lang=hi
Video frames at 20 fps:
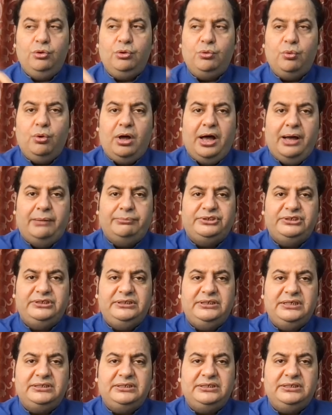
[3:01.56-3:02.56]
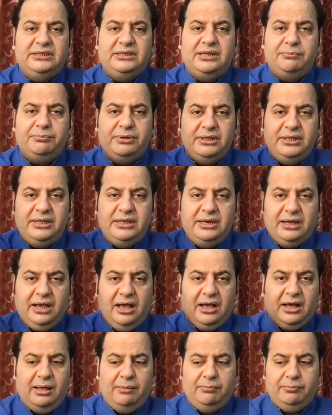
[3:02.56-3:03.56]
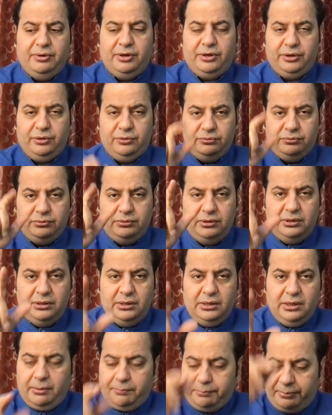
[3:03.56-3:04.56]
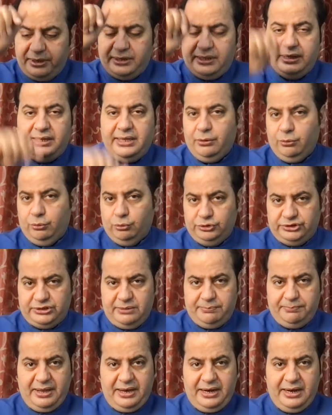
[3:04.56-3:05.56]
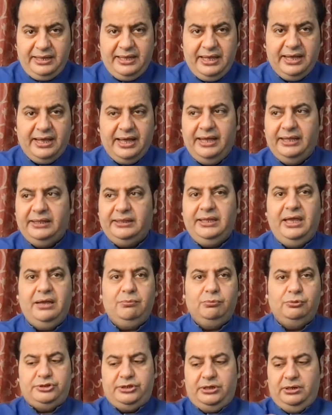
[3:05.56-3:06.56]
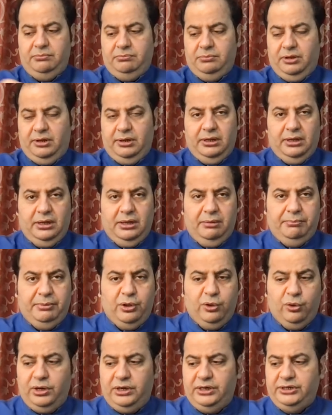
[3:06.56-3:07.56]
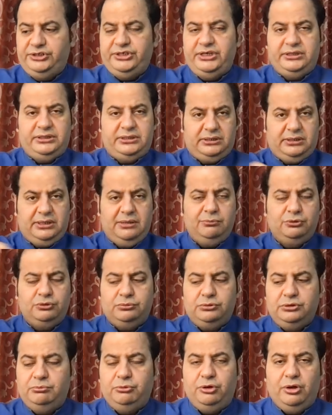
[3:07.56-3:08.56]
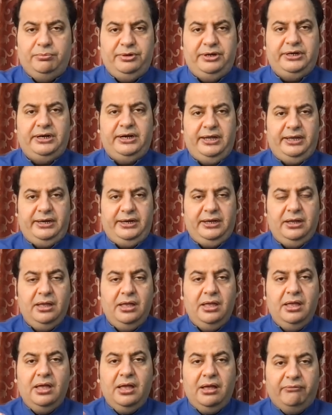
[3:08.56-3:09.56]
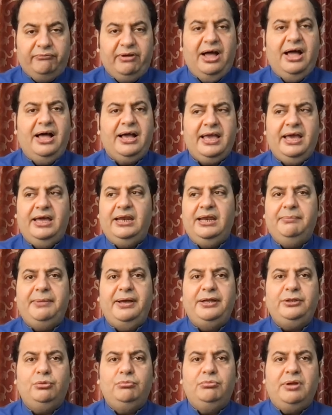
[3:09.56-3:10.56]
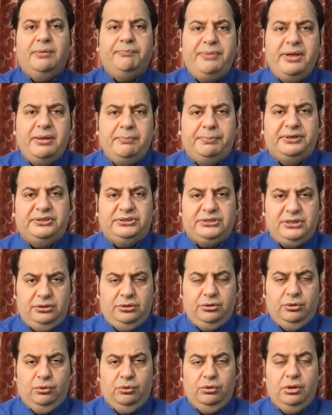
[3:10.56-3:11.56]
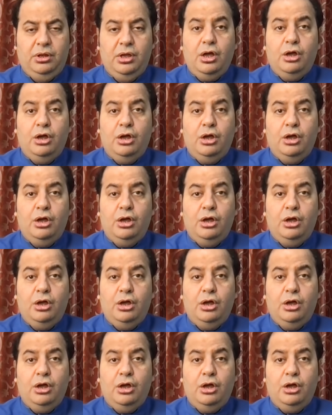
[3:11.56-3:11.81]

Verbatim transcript: हैं उनको आप सीधे सीधे धमकी देने का काम कर रहे हो फिर देखिए कुछ दिन पहले ये गए थे एक मुस्लिम बहुवली क्षेत्र था मुस्लिम डोमिनेटेड एरिया वहां कह रहे भाई तुम नब्बे परसेंट हो